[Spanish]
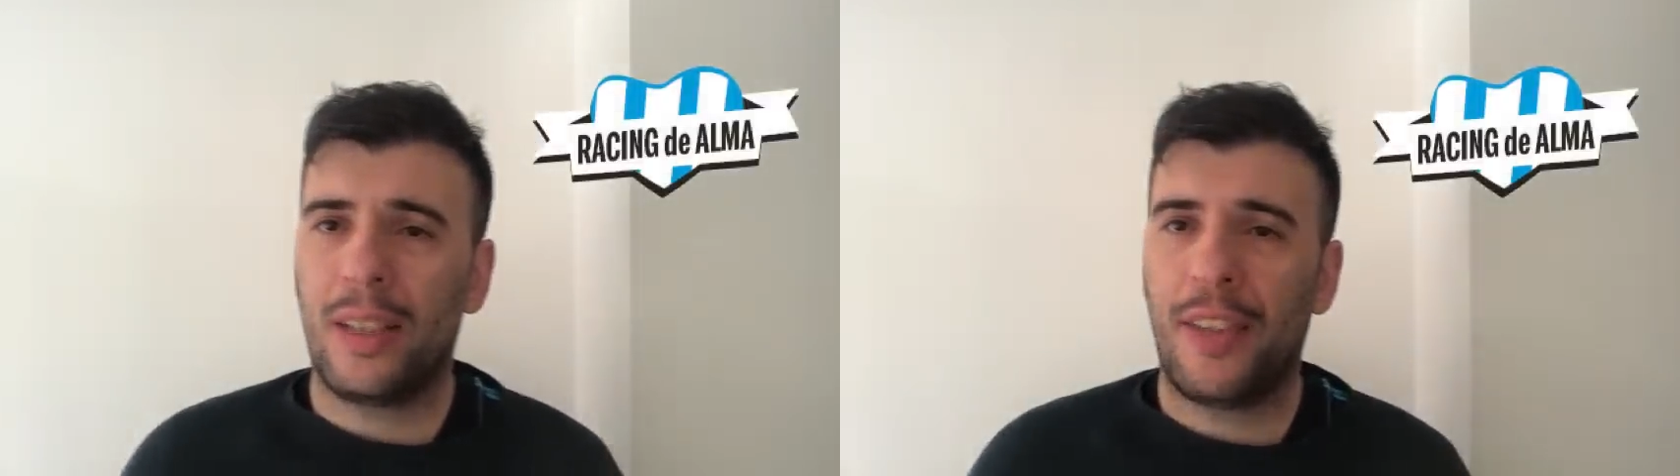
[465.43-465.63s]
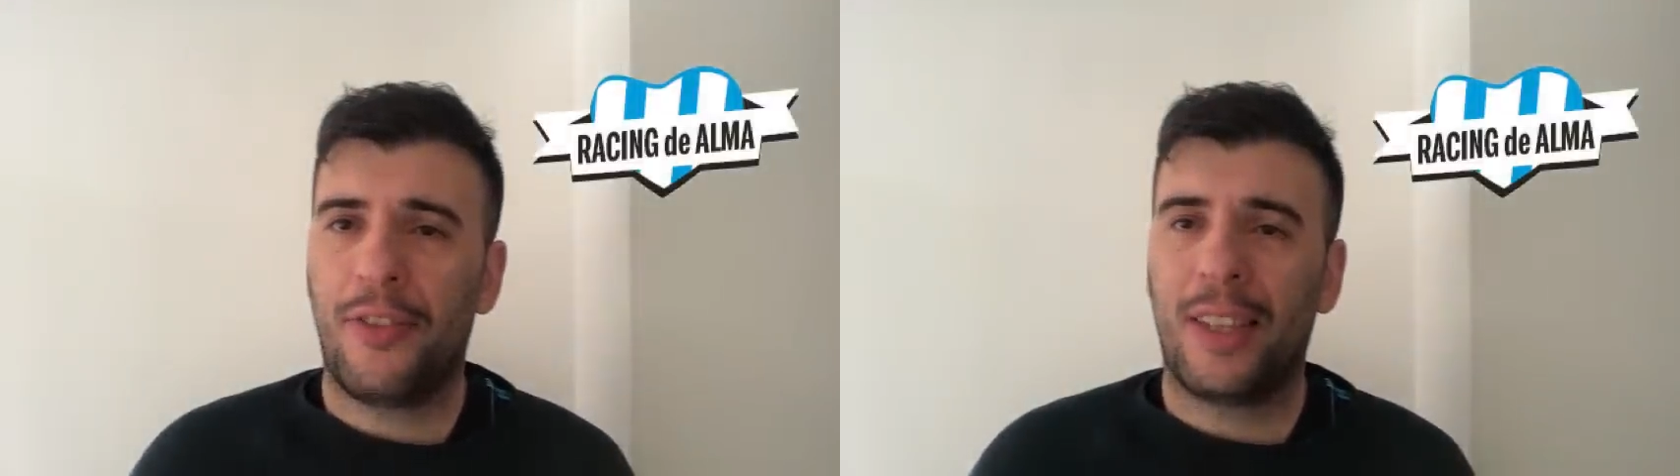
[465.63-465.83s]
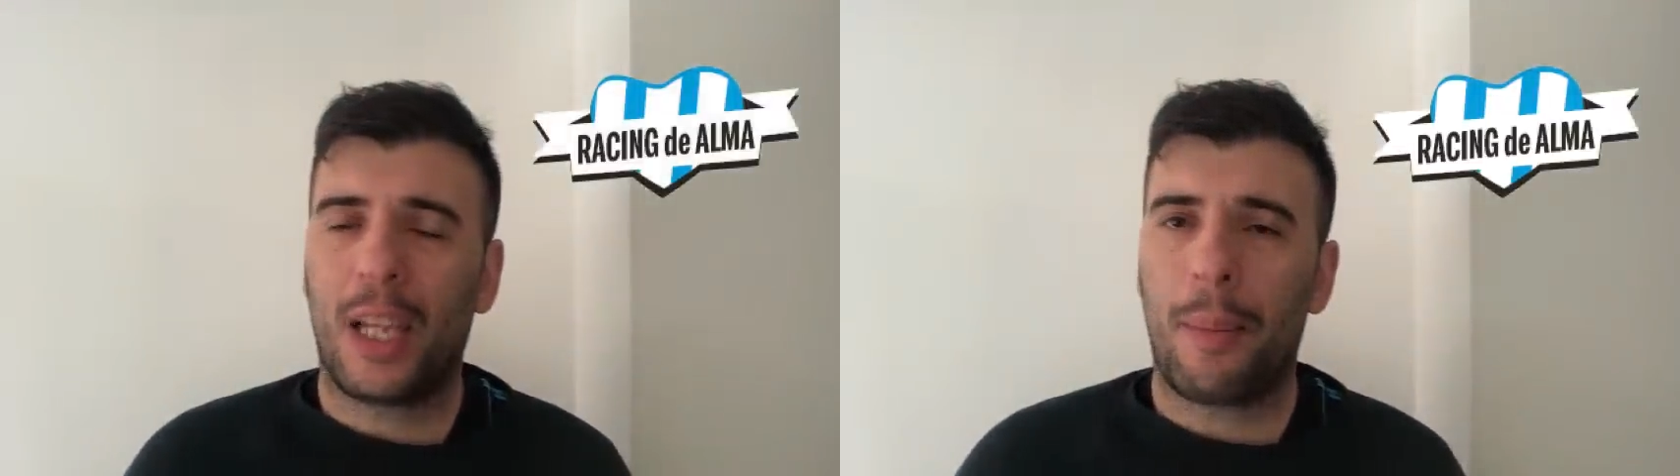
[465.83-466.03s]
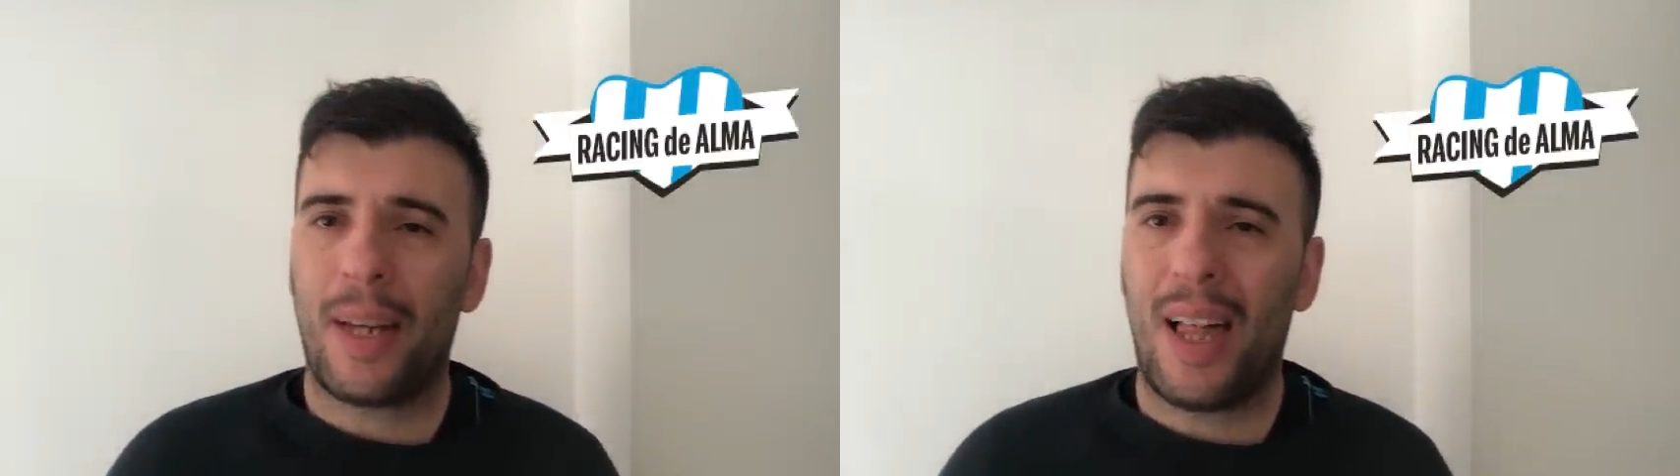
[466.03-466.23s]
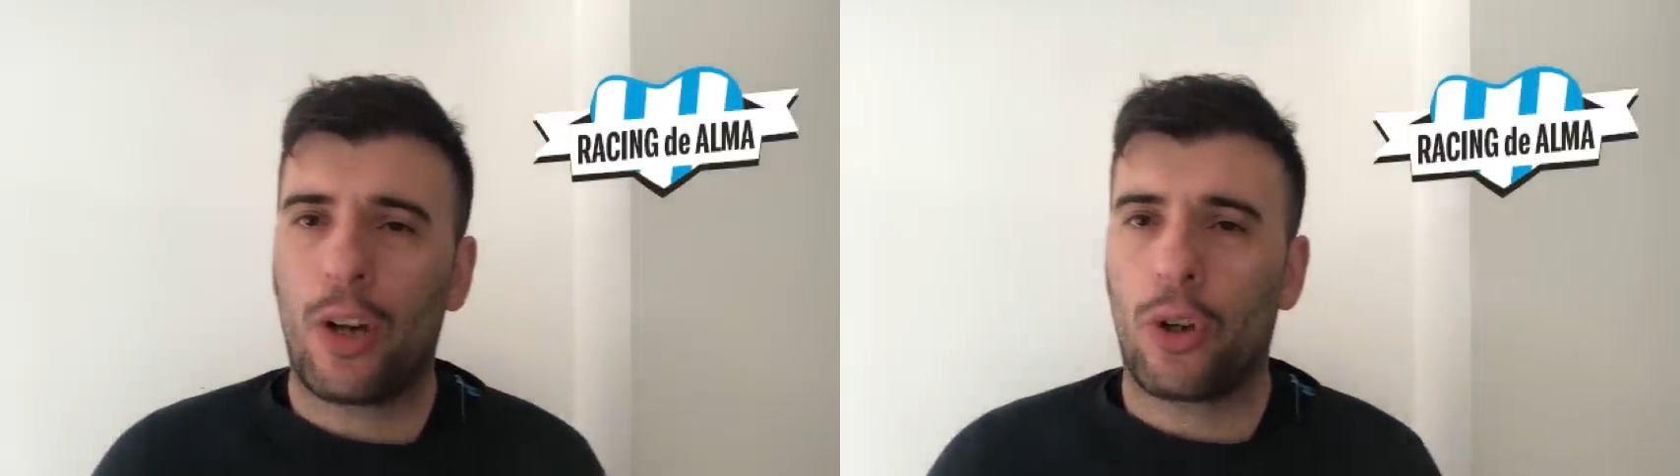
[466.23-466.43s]

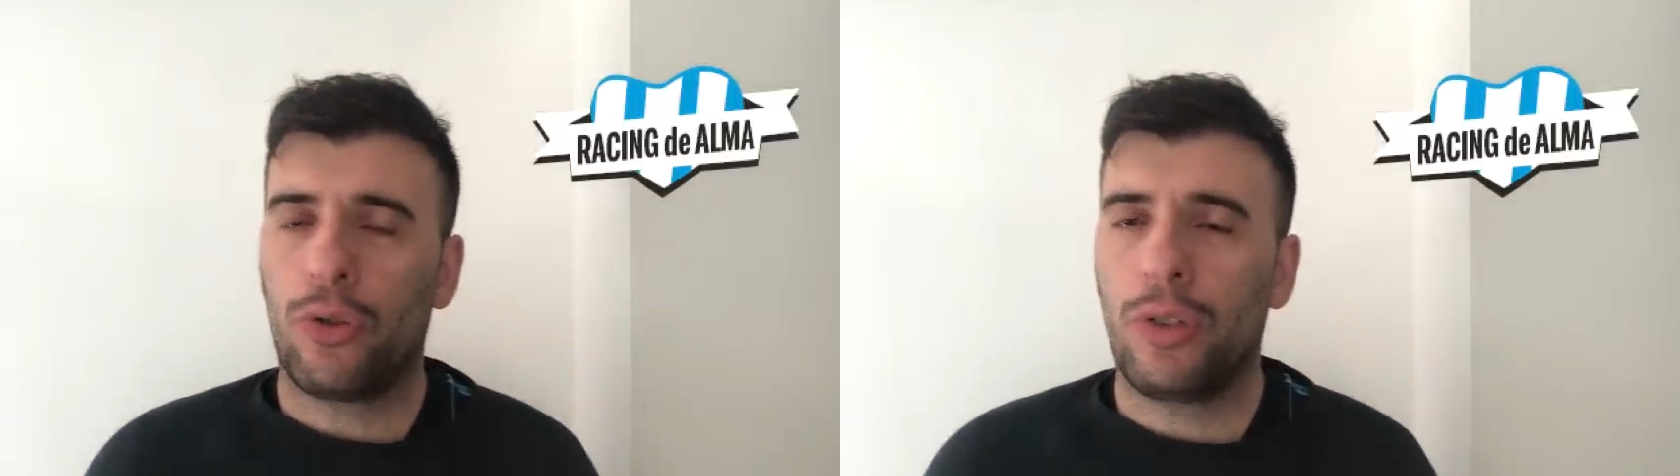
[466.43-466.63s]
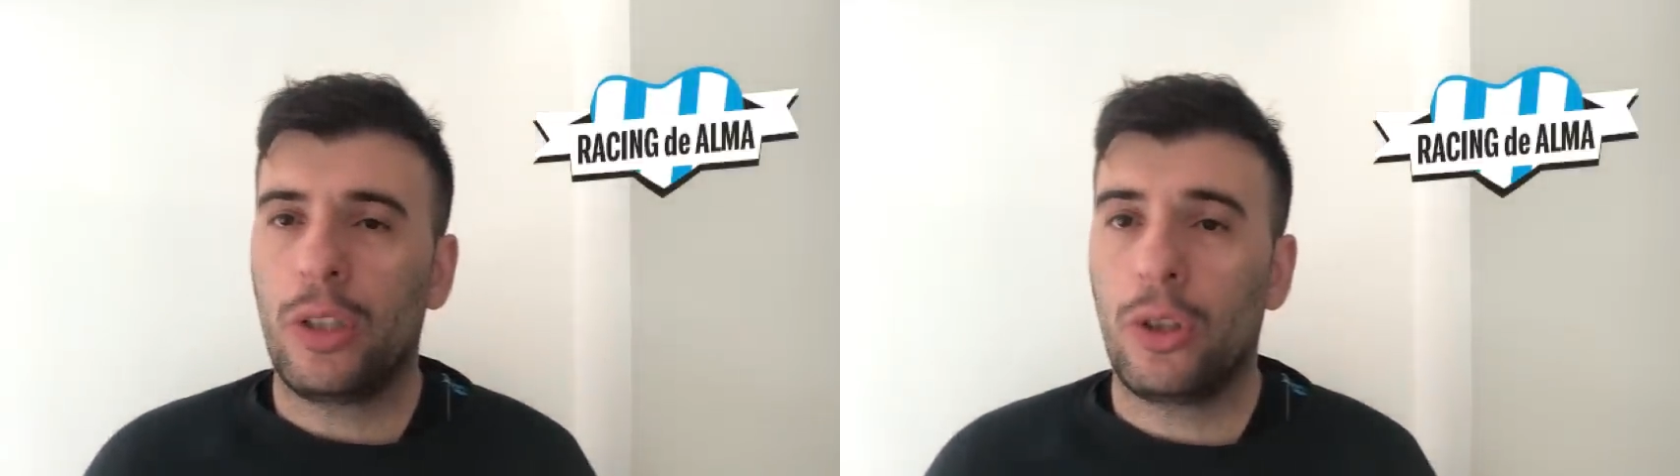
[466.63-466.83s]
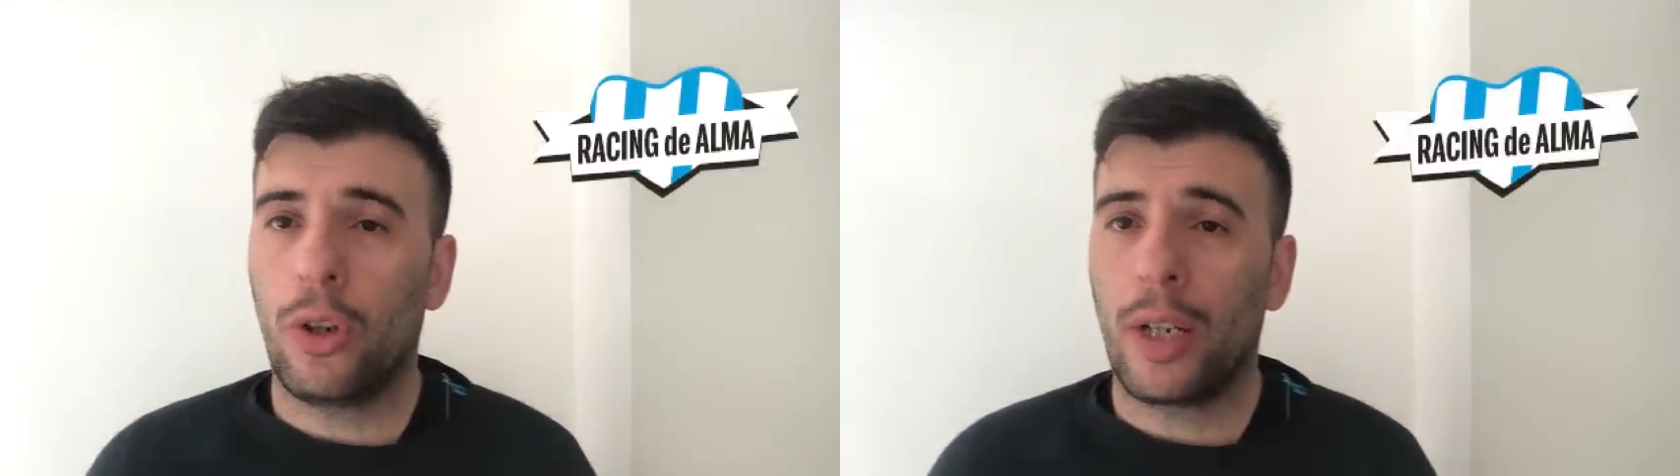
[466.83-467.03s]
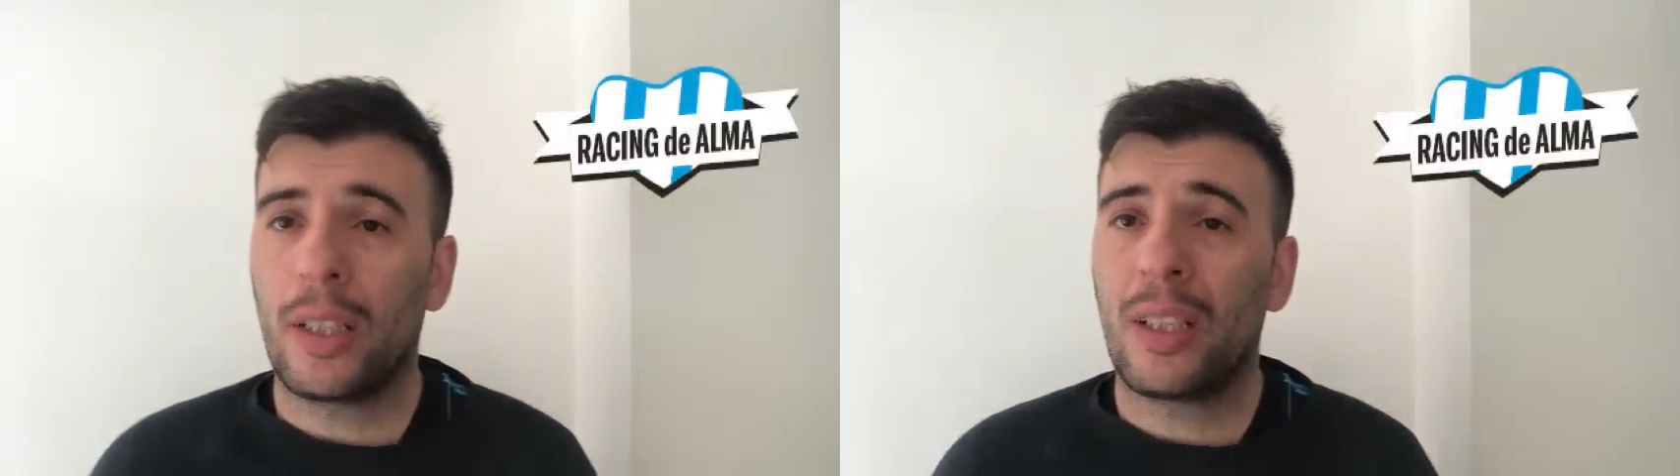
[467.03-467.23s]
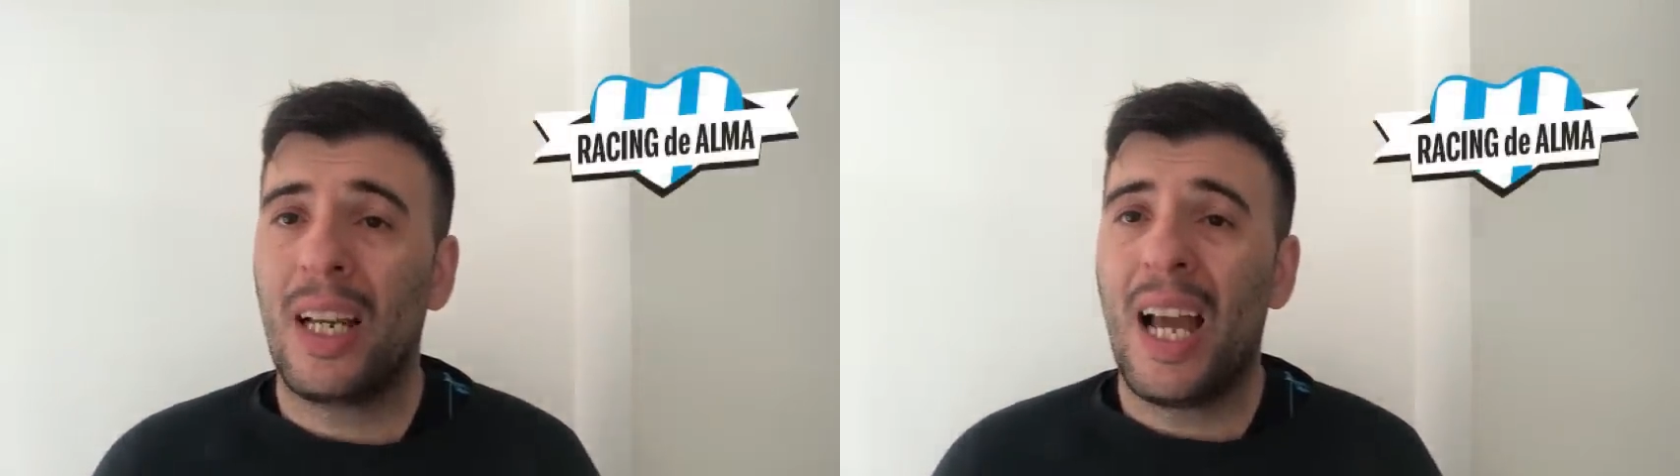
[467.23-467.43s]
determinadas condiciones.